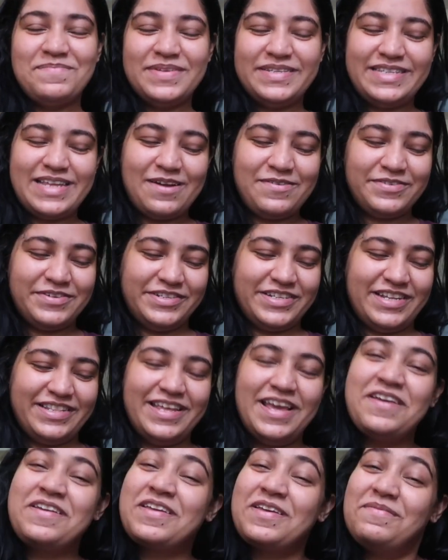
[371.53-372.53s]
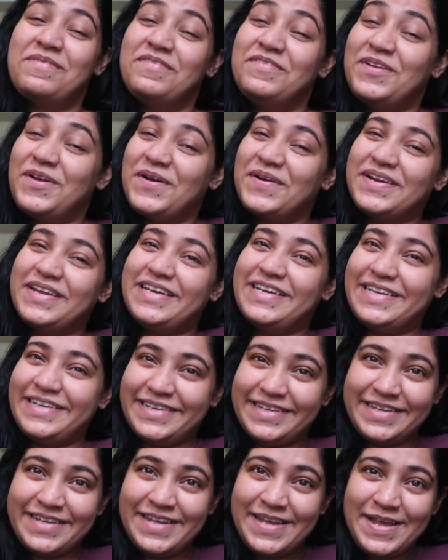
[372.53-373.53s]
मिस आउट हो जाती हैं कि मैं ब्लॉग नहीं कर
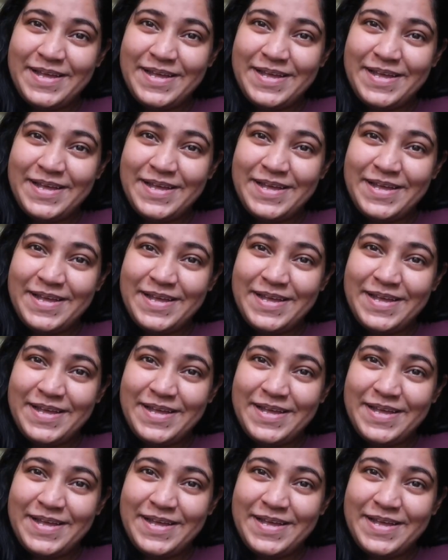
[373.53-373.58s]
रही